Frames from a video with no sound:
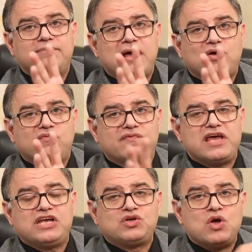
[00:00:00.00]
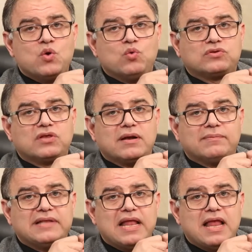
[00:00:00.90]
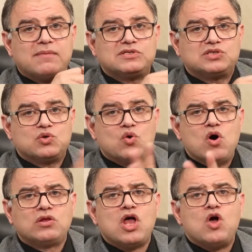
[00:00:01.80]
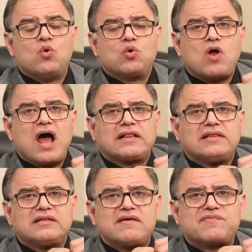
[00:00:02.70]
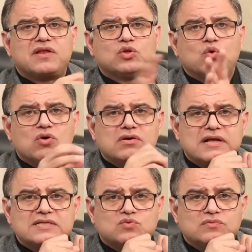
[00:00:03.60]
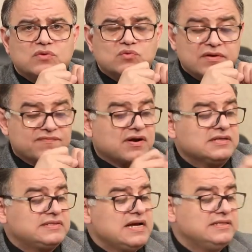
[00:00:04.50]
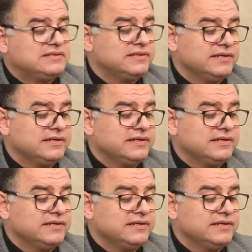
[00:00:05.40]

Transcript: الماكروفيج وطلع منها الامستيجوت وراحت لديفرنت اورجنز وديفرنت سيلز